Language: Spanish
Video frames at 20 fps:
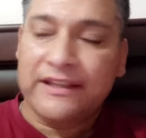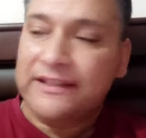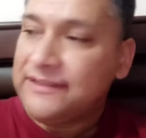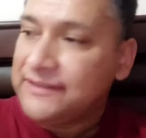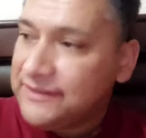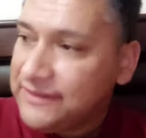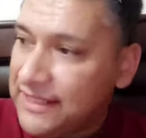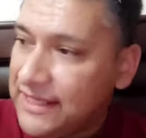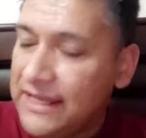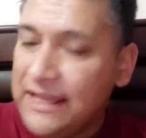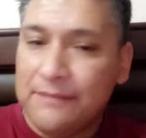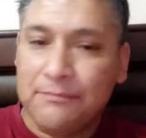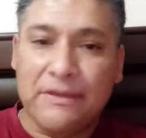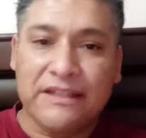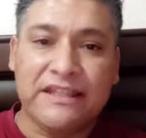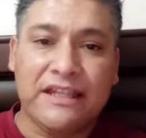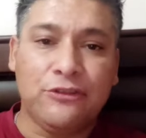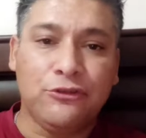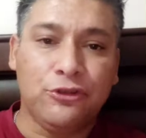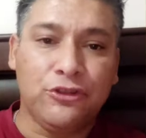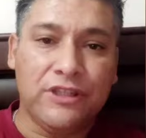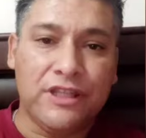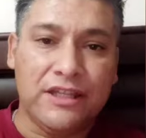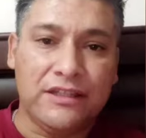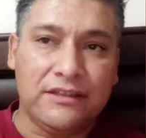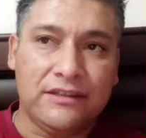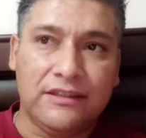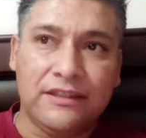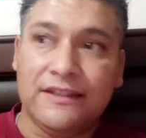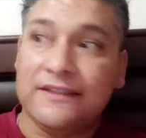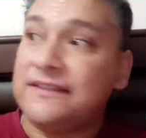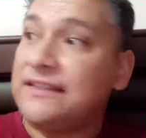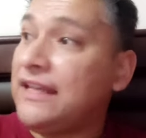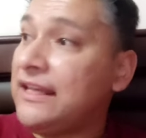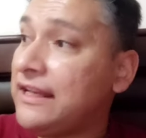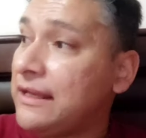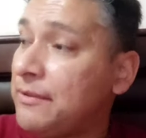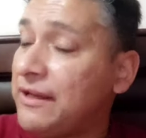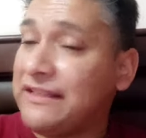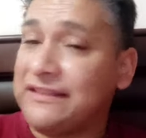Siguen matando gente,
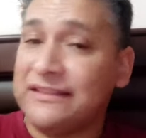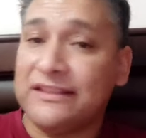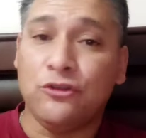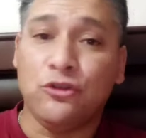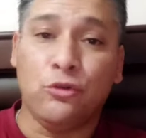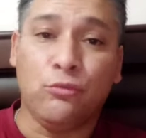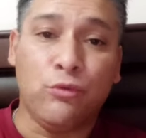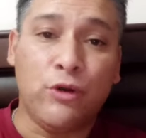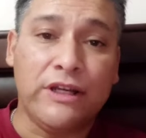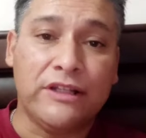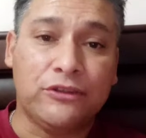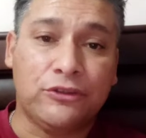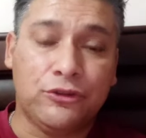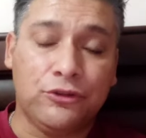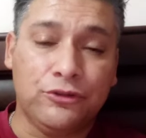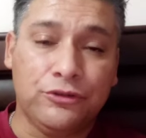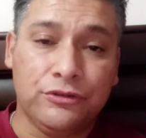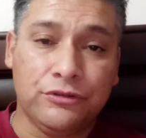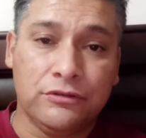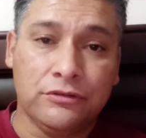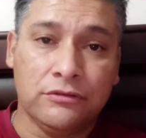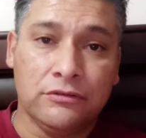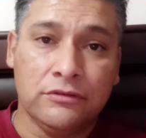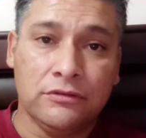siguen apareciendo muertos